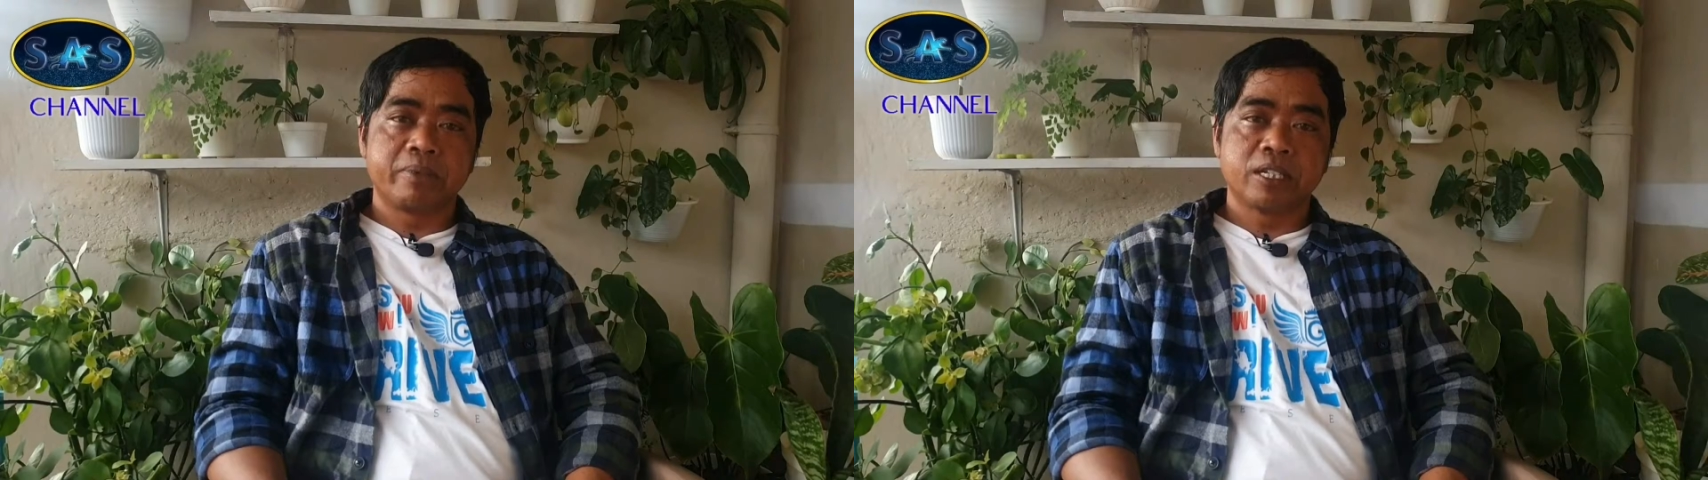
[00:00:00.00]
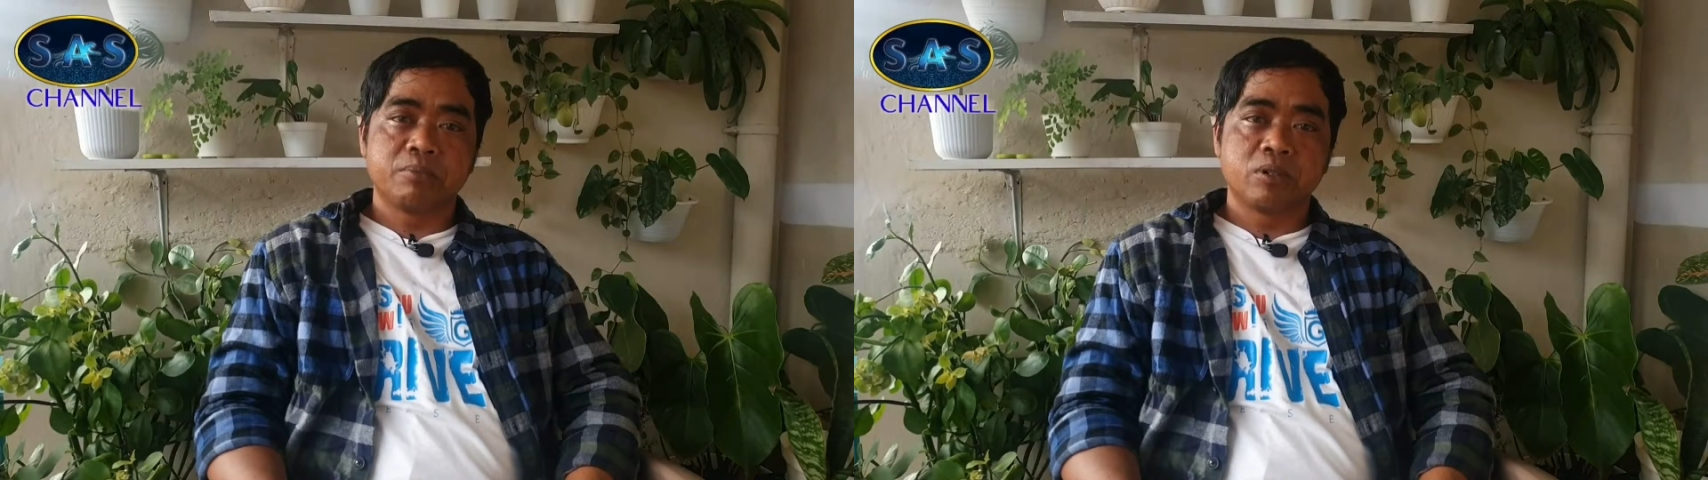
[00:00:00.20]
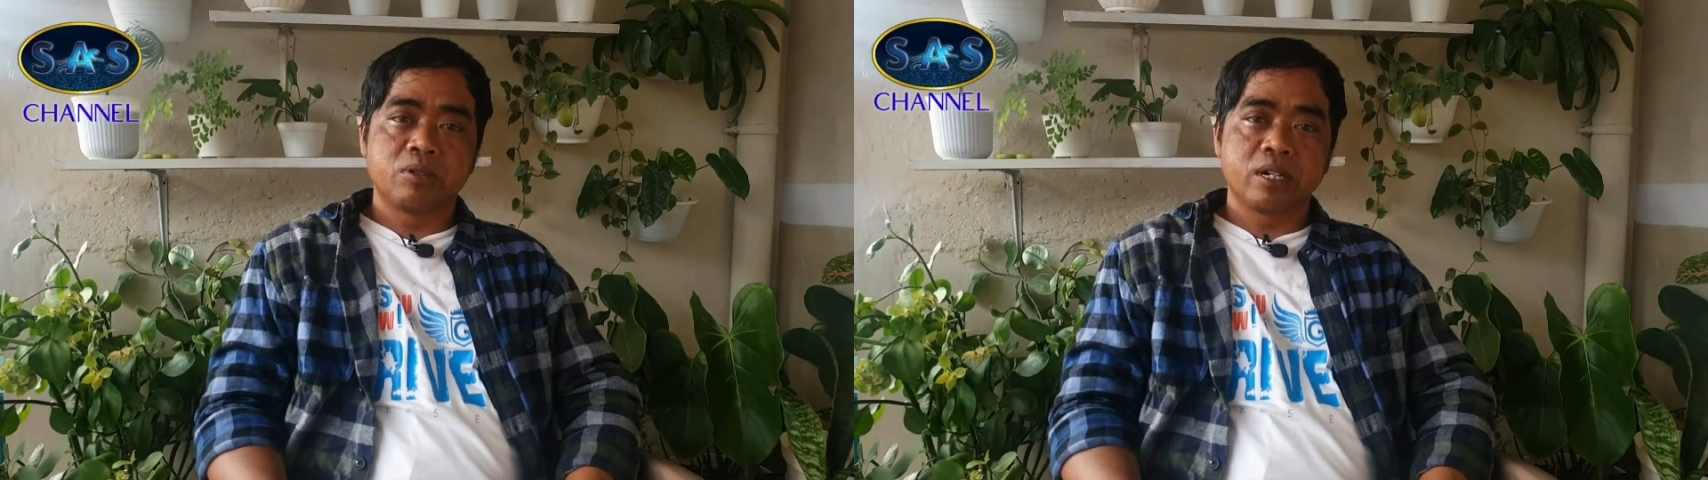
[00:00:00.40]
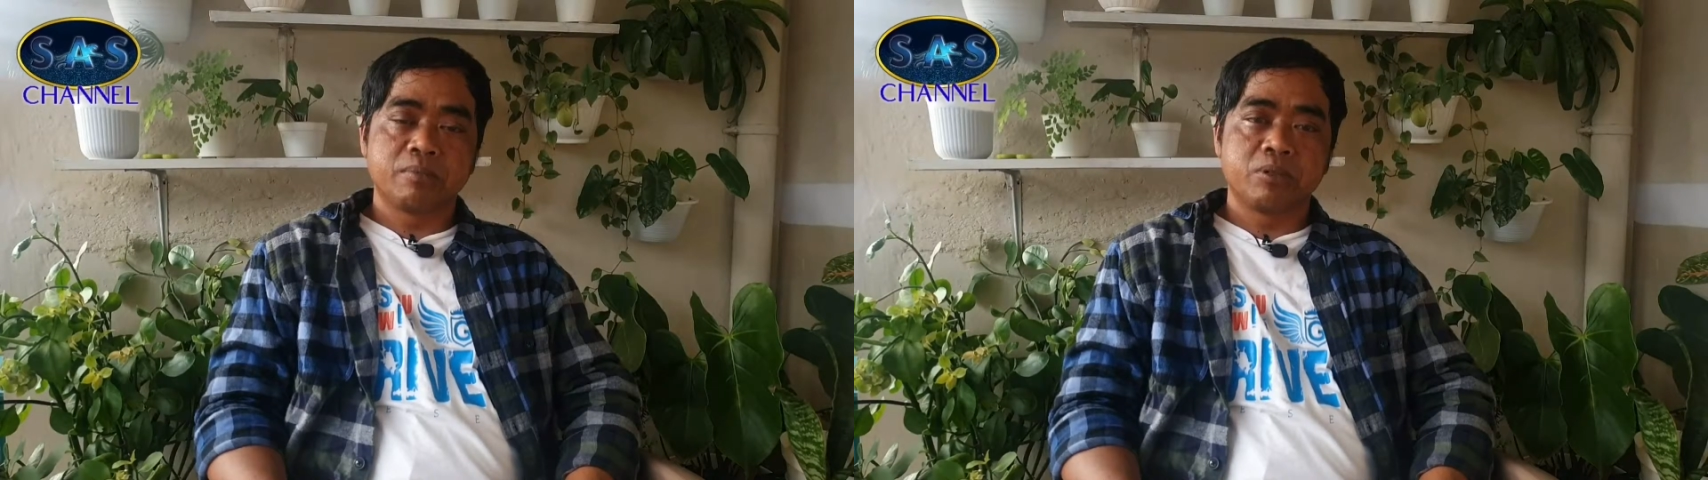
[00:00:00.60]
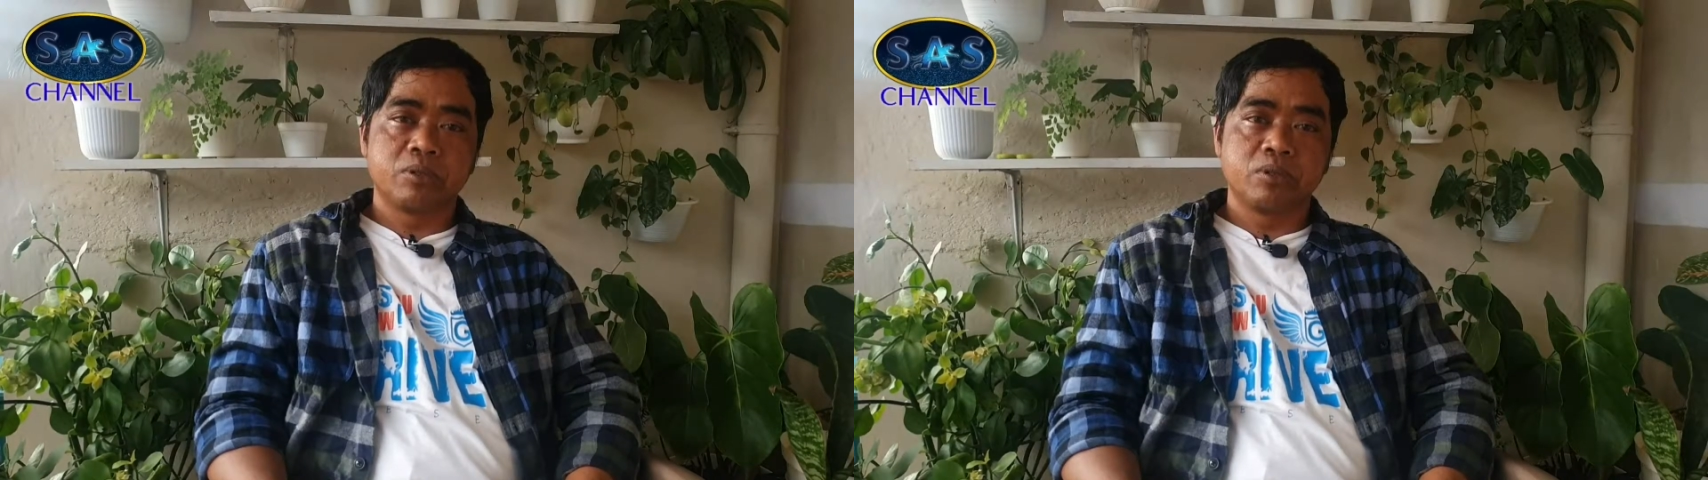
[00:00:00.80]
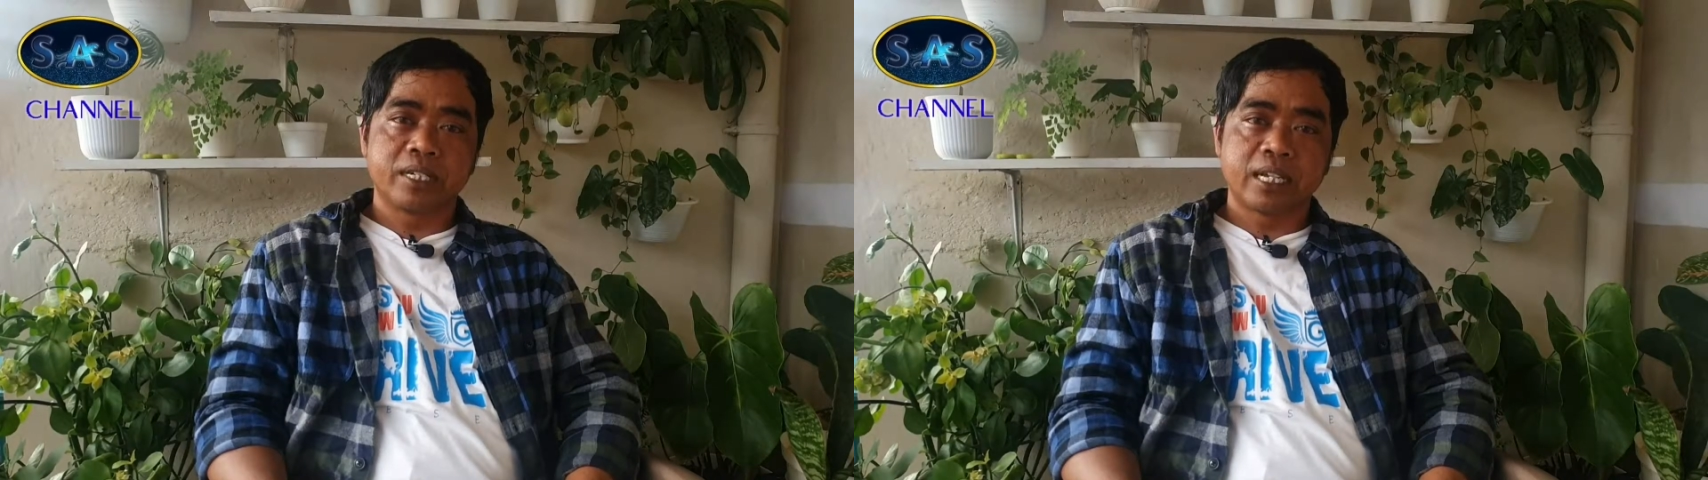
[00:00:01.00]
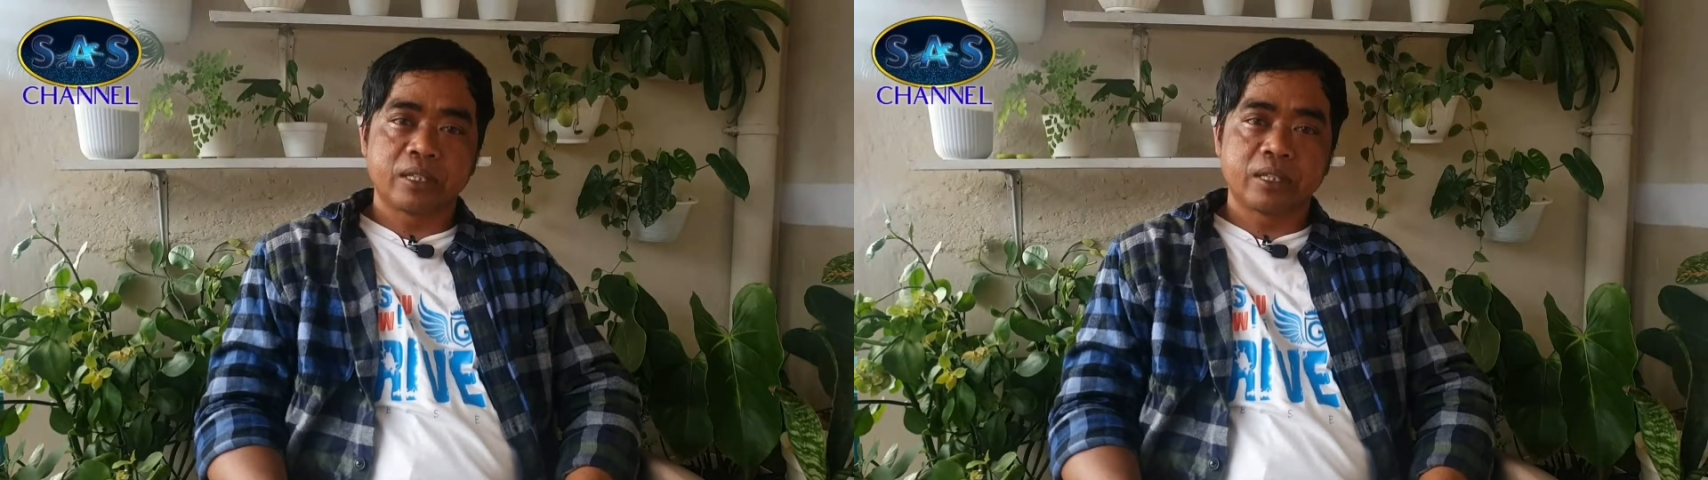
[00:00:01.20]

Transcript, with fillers: Facebook 2021